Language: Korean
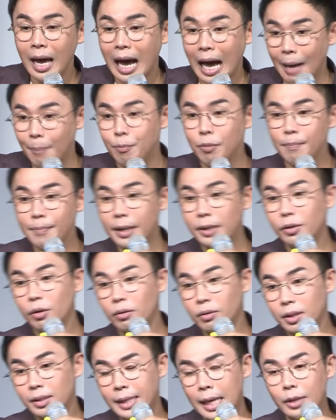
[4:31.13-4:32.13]
아픈
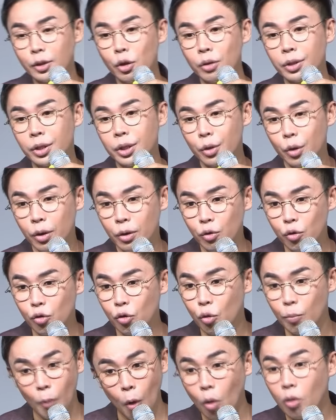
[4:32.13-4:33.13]
백성들 상처
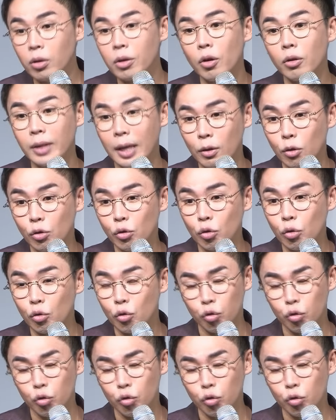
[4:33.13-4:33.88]
치료해주고 먹을 거 나눠주고